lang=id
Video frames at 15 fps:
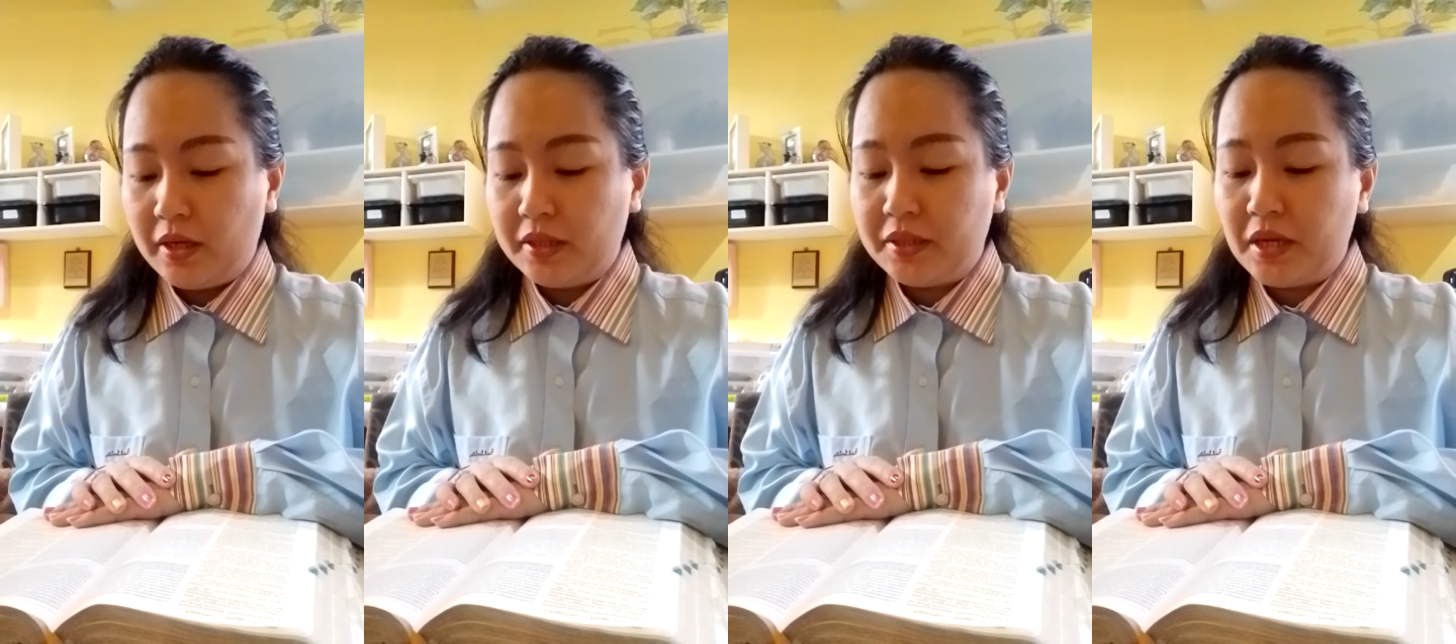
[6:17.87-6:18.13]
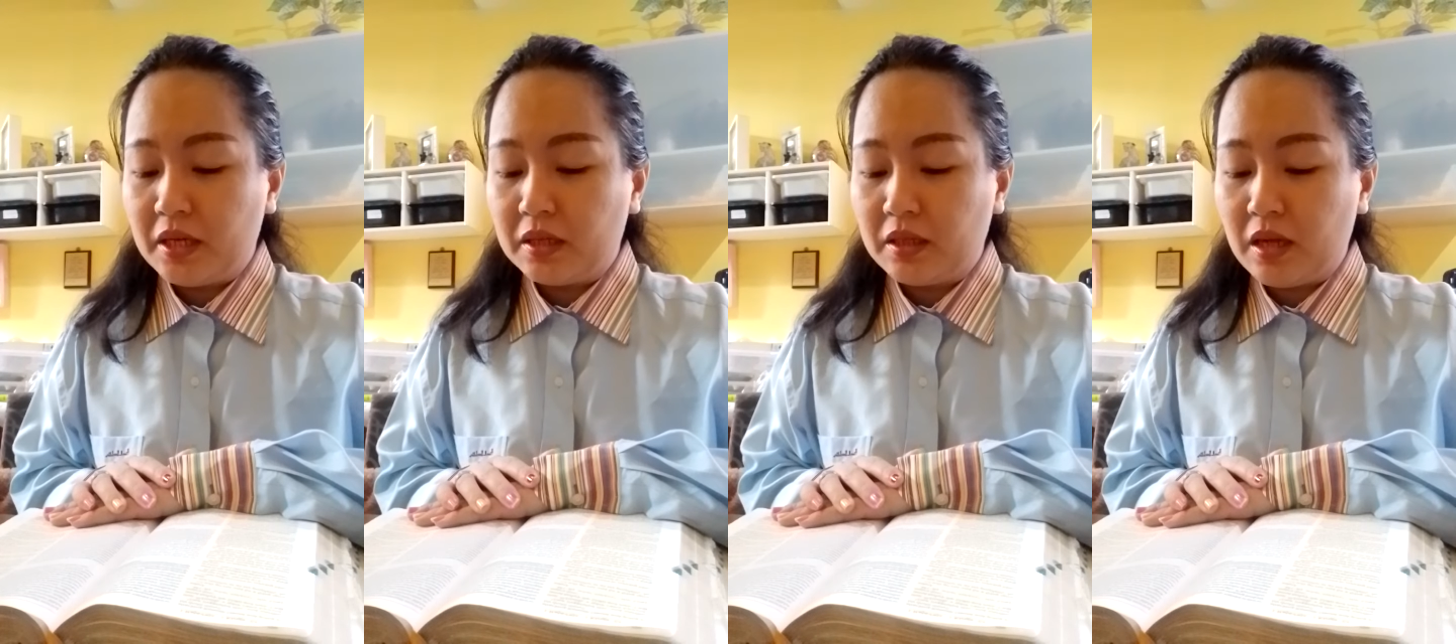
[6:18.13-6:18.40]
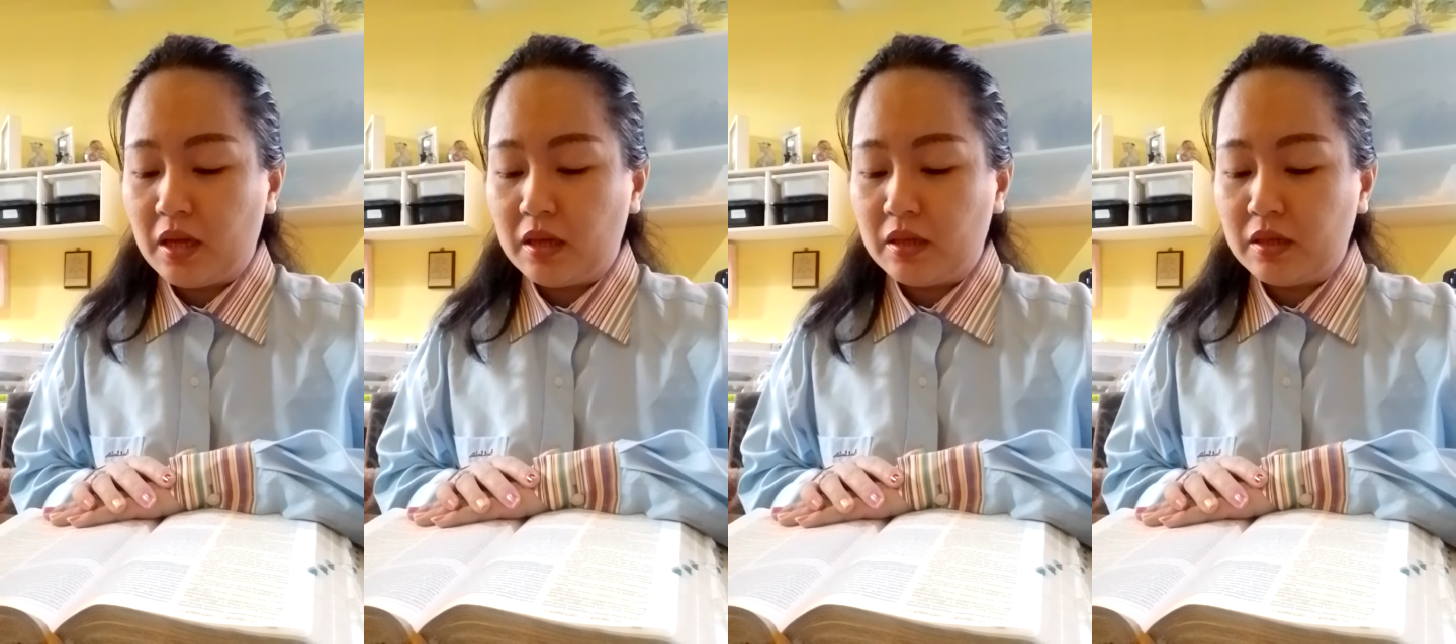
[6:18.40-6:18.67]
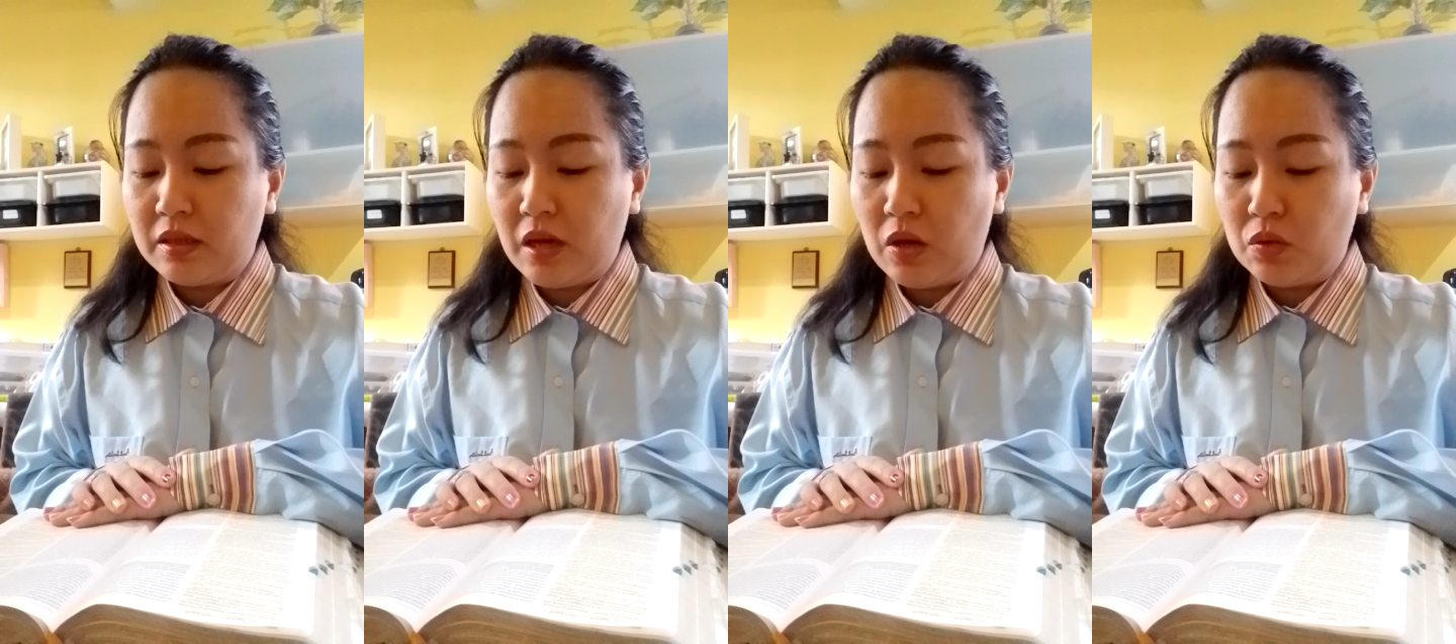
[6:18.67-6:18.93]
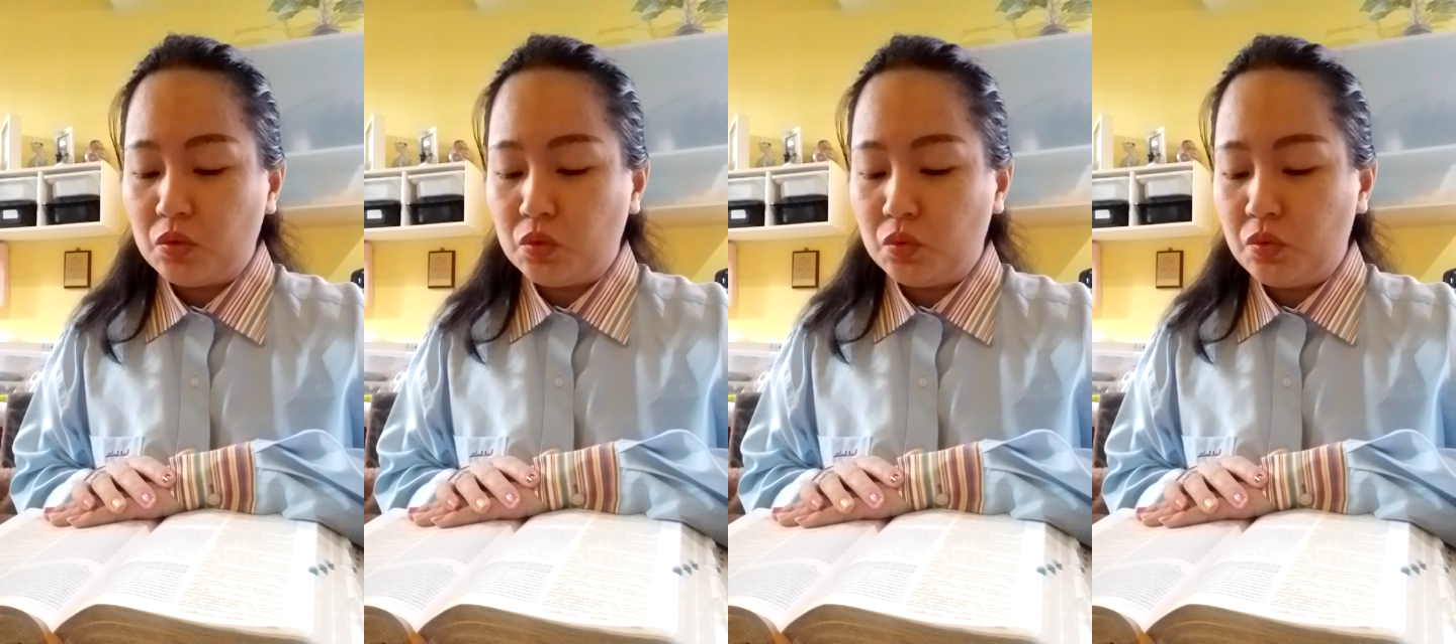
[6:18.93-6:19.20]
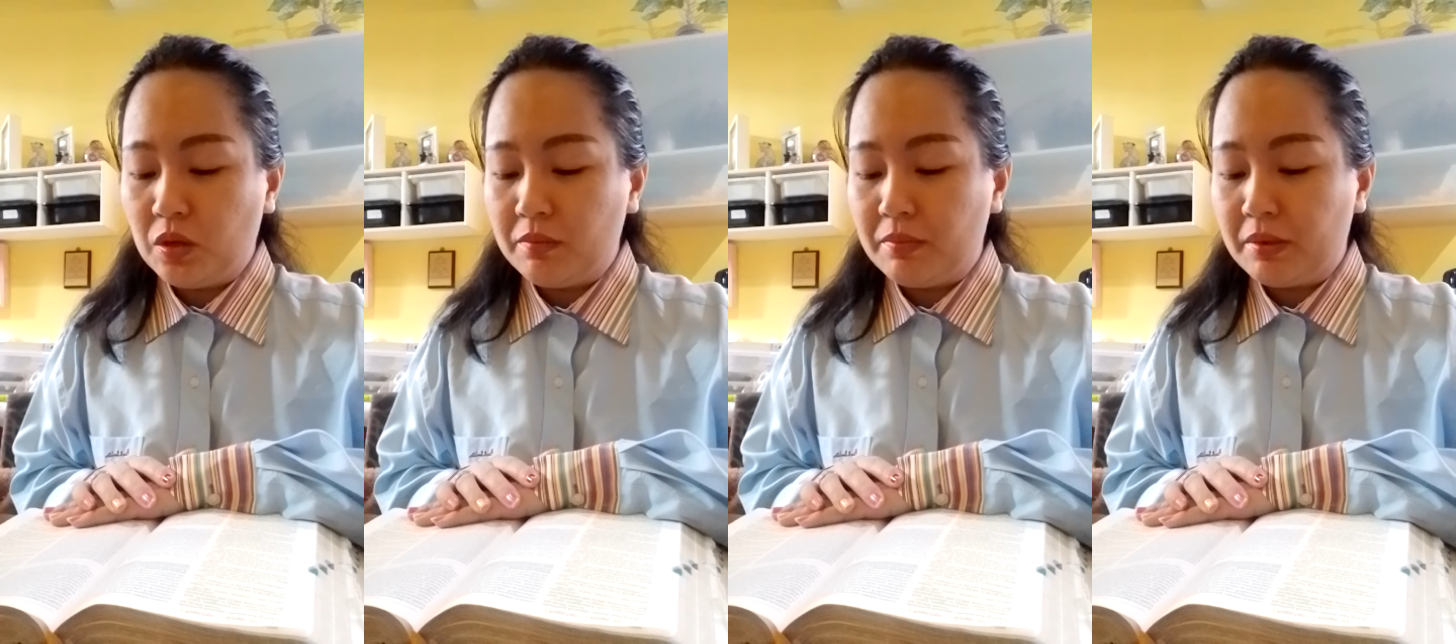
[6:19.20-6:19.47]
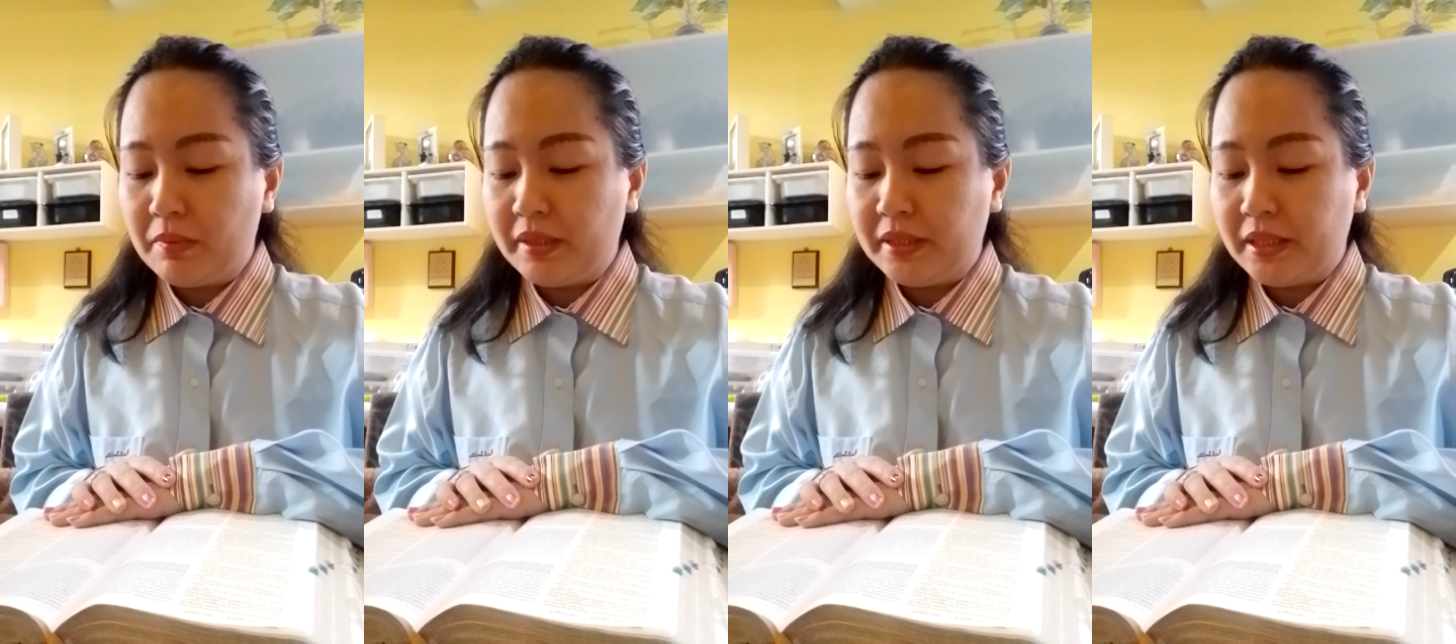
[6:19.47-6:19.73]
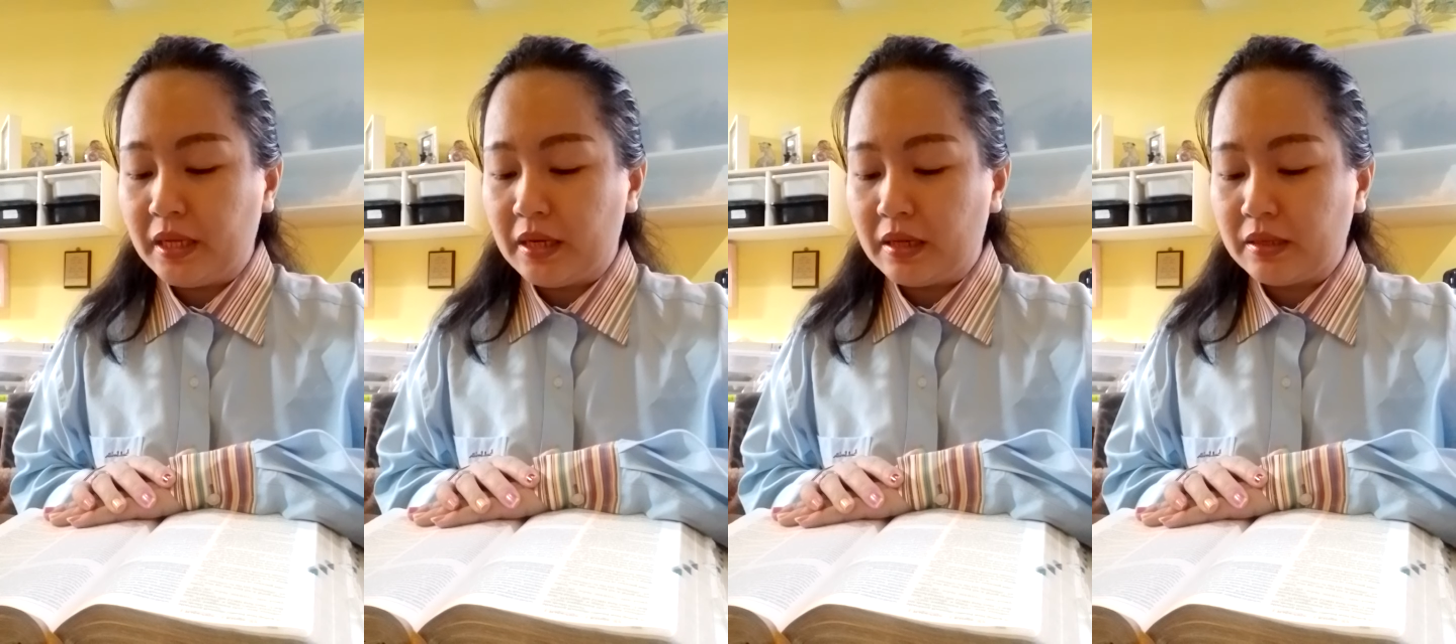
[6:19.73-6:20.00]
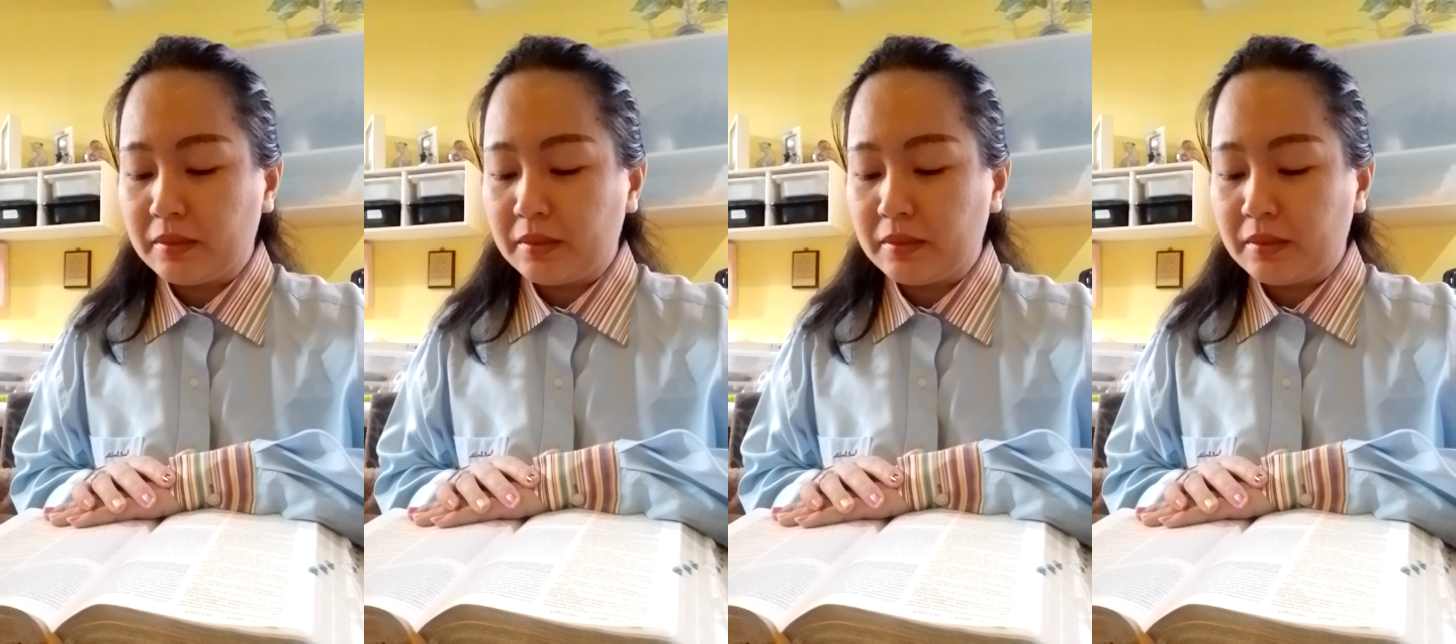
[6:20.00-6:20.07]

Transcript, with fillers: hendaklah engkau juga berbicara